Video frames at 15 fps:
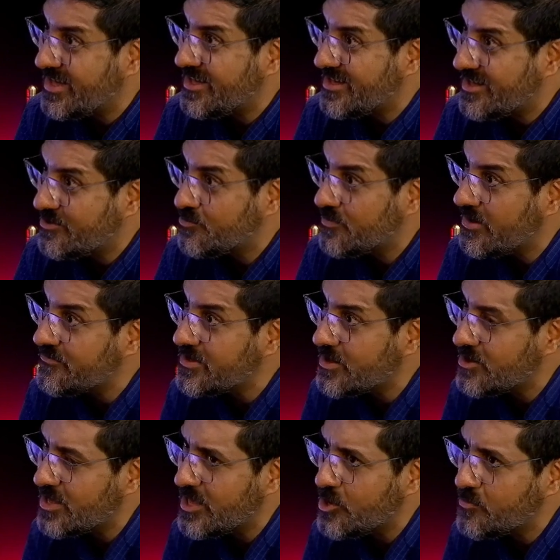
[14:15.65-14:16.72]
a, uma,
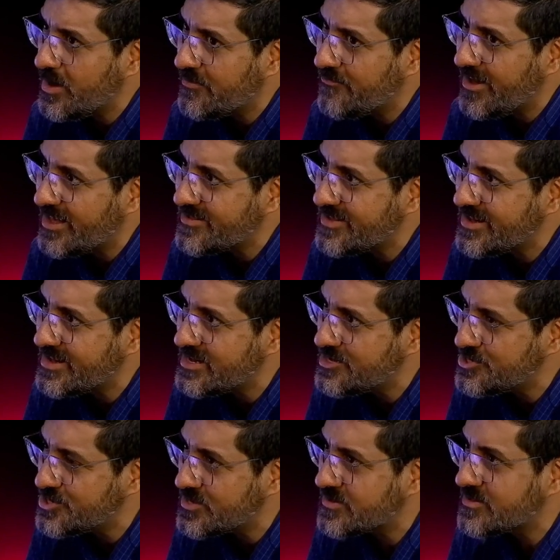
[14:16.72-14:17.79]
é, é uma fase
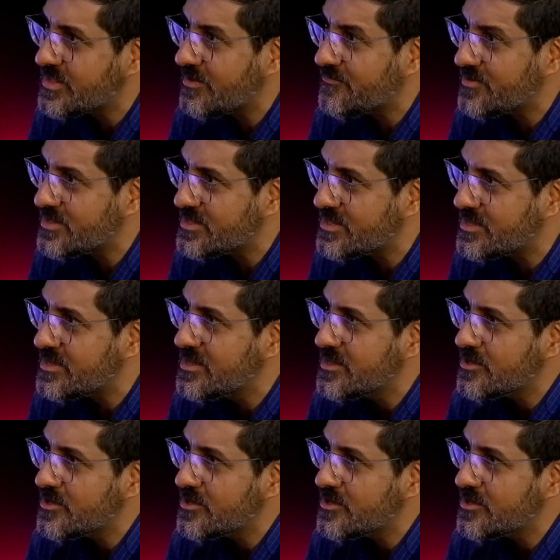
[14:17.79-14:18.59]
antes da vida